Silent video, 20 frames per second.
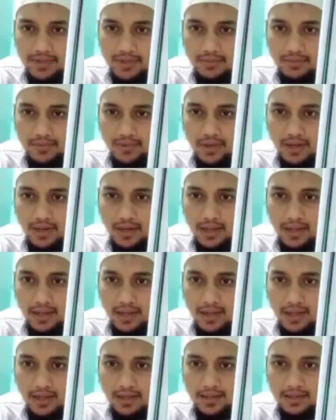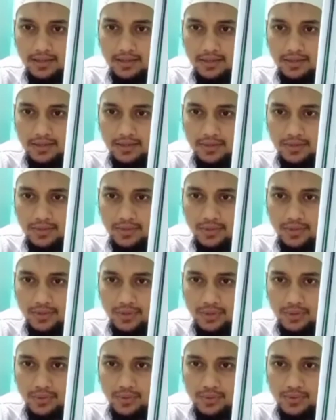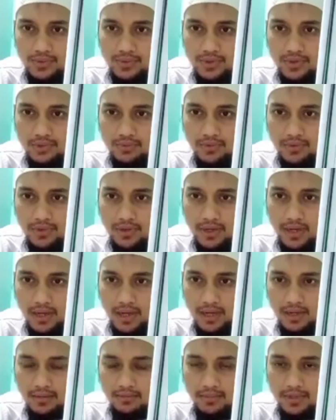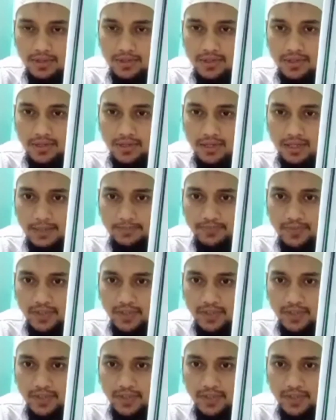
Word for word: জবর ল্যা নুন জবর না মাসা